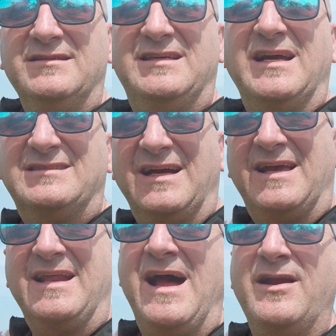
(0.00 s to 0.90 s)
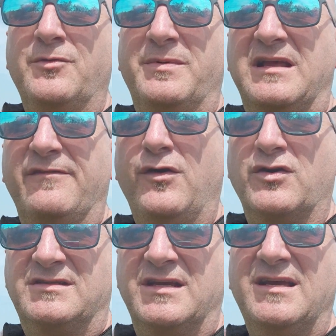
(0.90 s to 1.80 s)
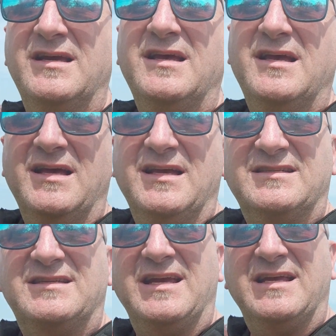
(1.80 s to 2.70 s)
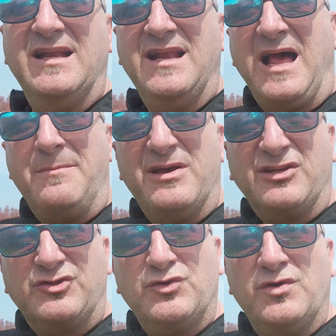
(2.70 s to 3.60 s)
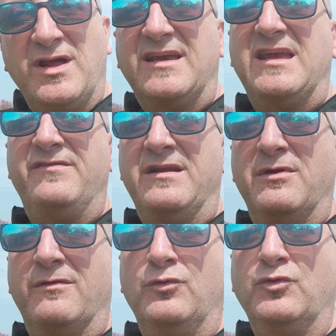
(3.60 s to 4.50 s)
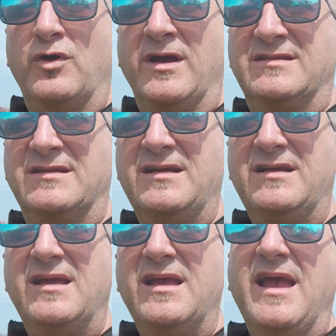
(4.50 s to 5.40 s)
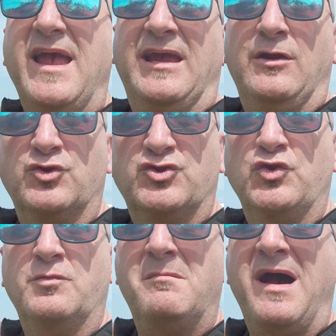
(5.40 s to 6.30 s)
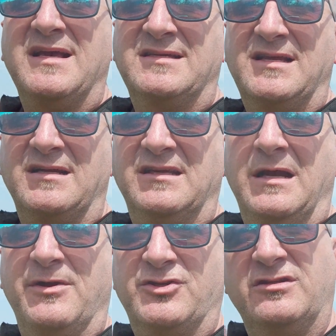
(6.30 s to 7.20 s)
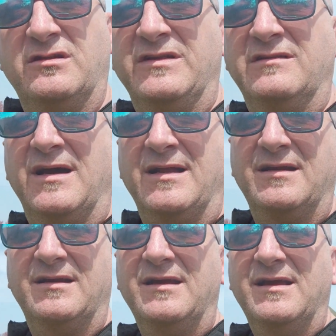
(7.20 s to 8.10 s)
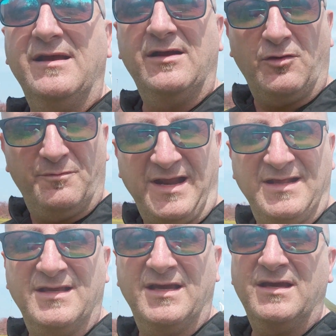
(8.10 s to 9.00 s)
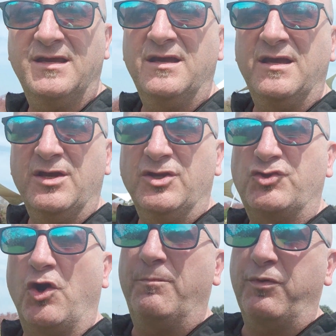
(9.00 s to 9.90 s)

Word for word: ti attaccheranno perché forse sei la persona che avrebbero voluto essere e che non sono mai stati capaci di diventare. Comprendi? Ciò